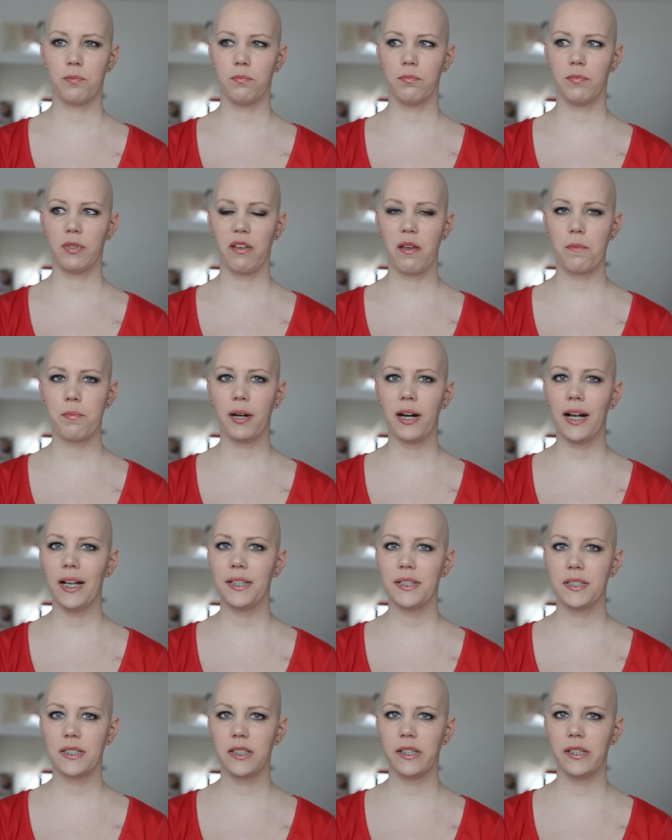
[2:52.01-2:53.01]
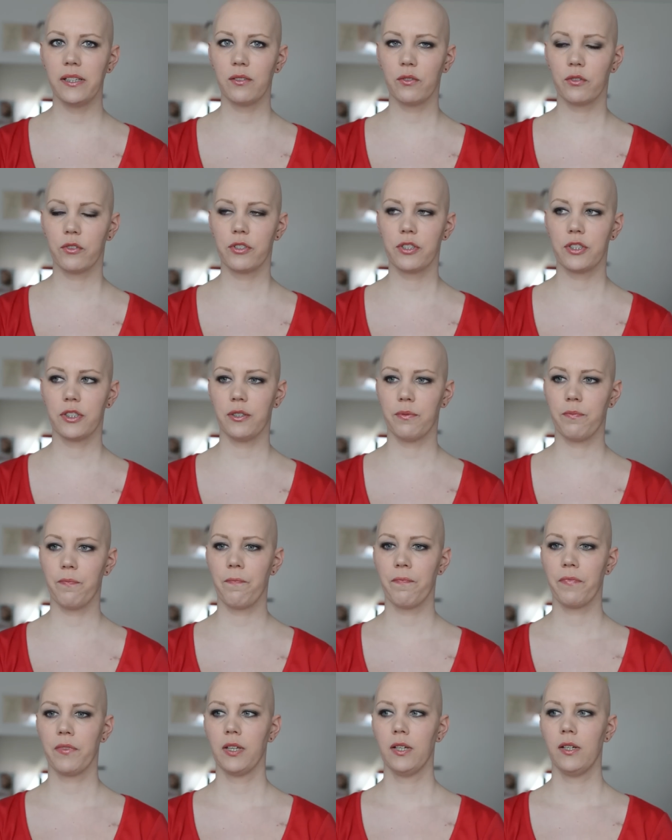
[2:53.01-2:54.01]
irgendwie breit ziehen und ähm,
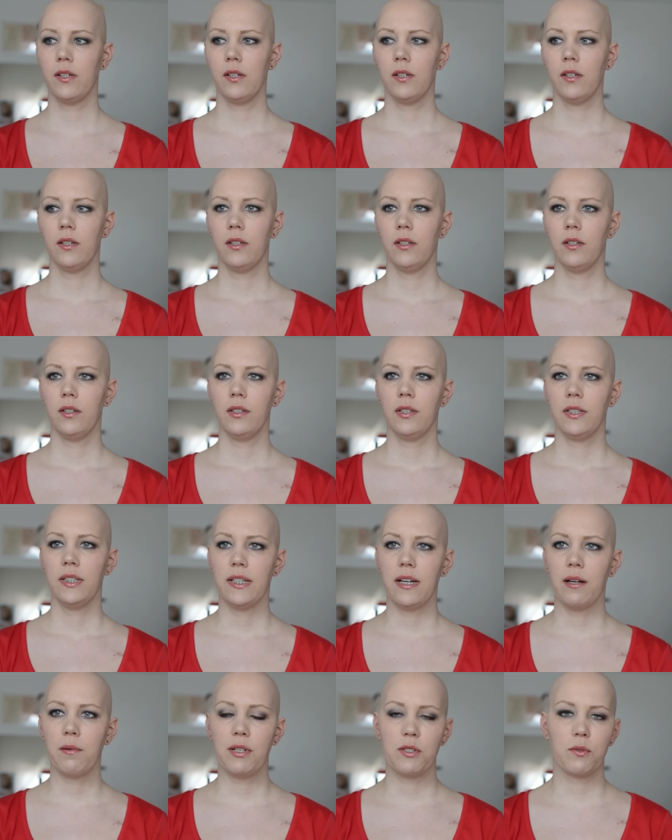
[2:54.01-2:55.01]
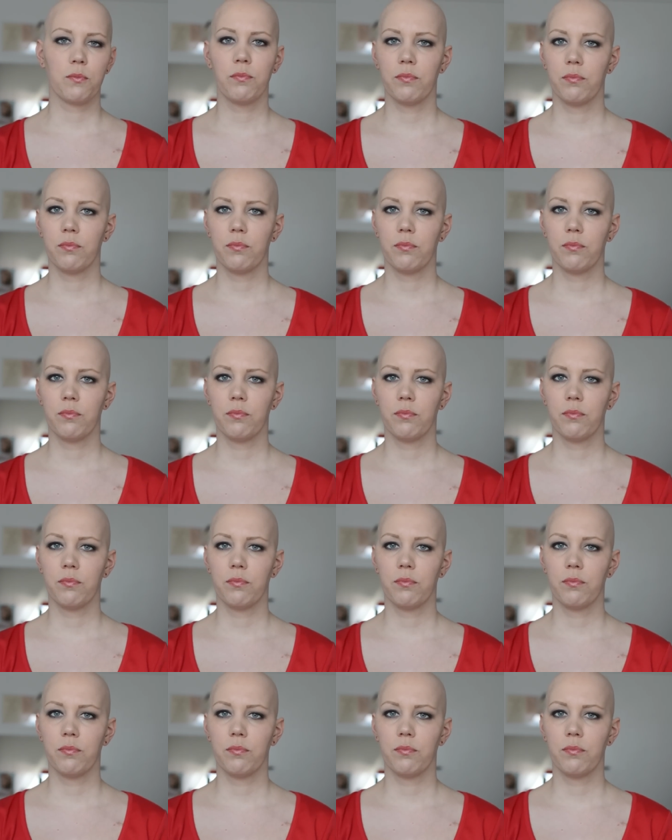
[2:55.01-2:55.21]
ja, also